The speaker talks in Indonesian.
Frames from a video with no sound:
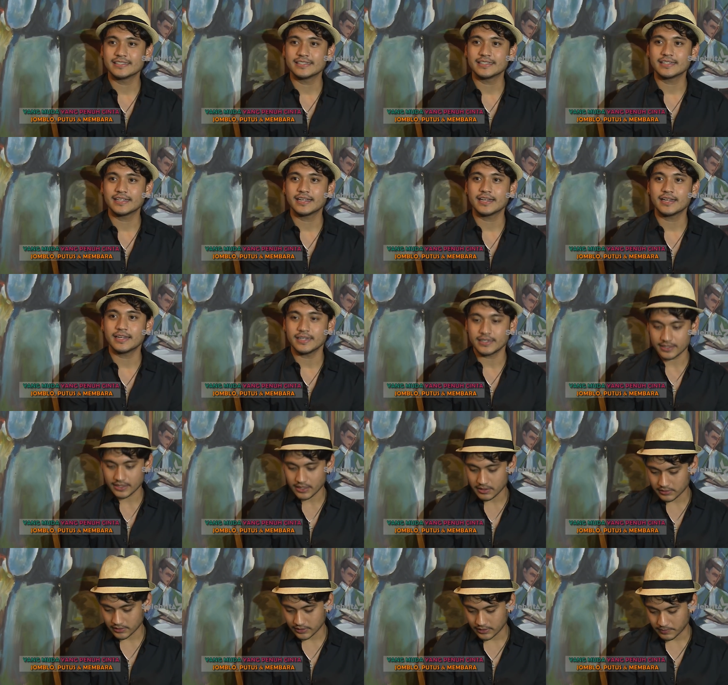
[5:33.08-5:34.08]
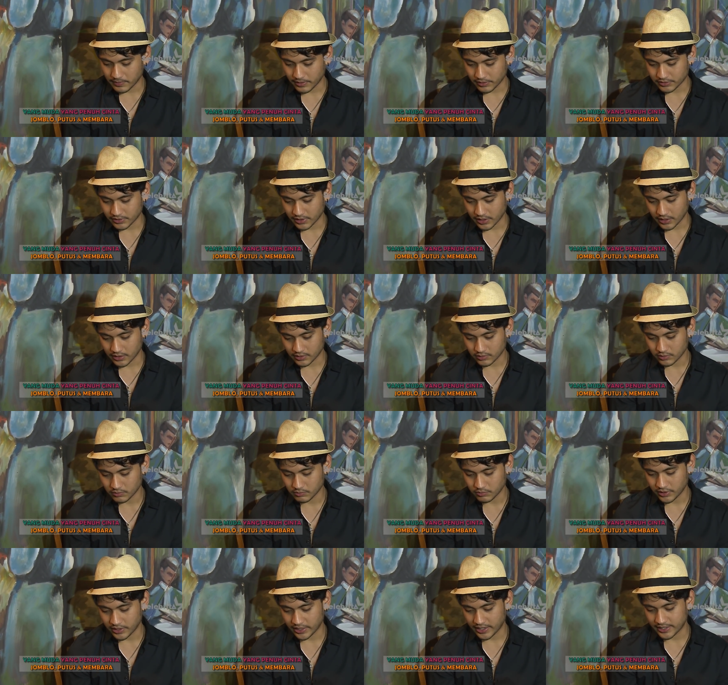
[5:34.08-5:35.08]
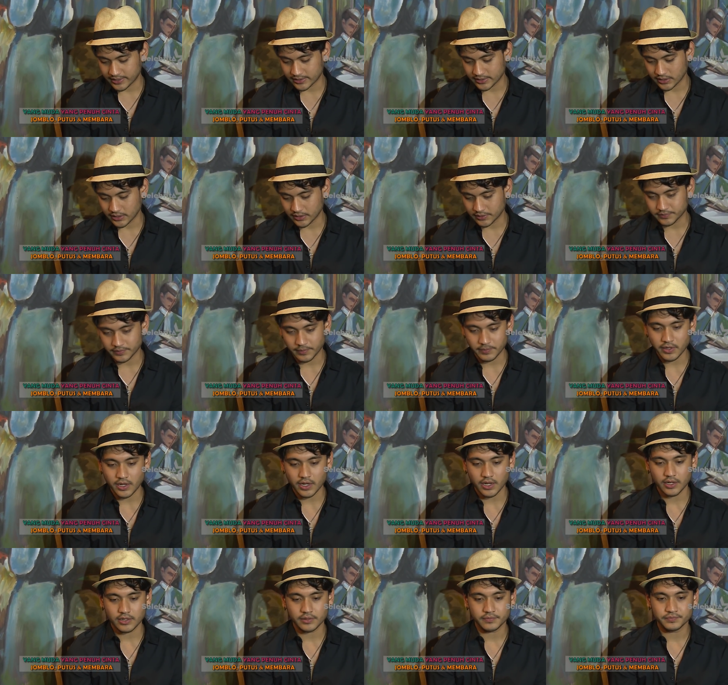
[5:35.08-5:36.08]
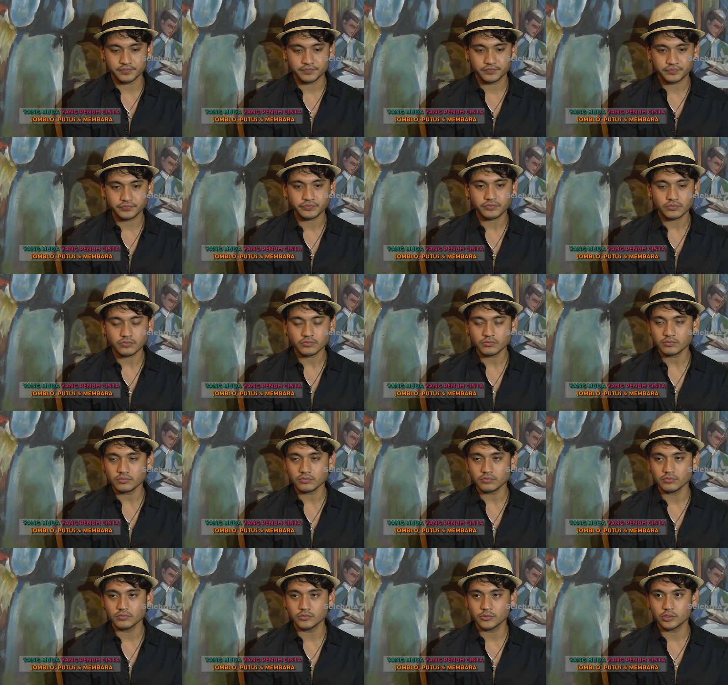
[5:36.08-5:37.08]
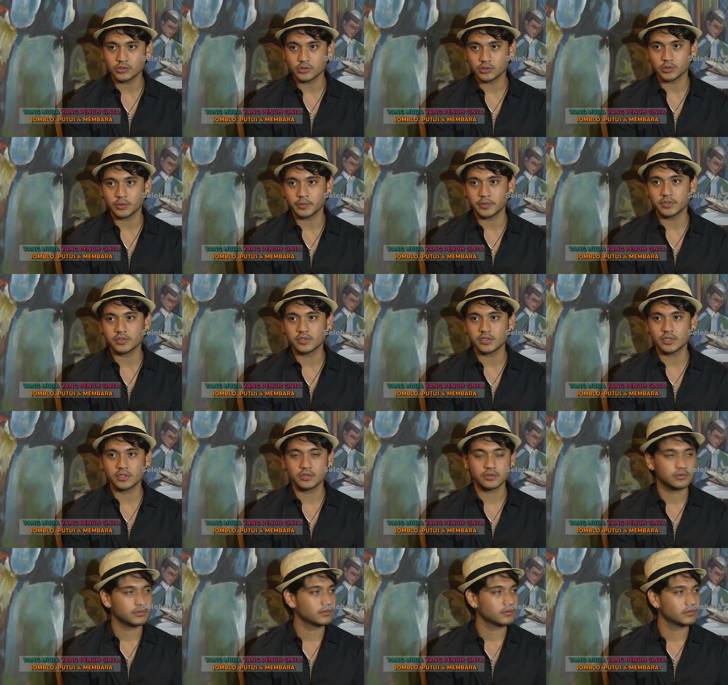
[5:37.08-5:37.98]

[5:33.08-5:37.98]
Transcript: Kita ya tetap haruslah komunikasi, tapi ya cukup itu sih.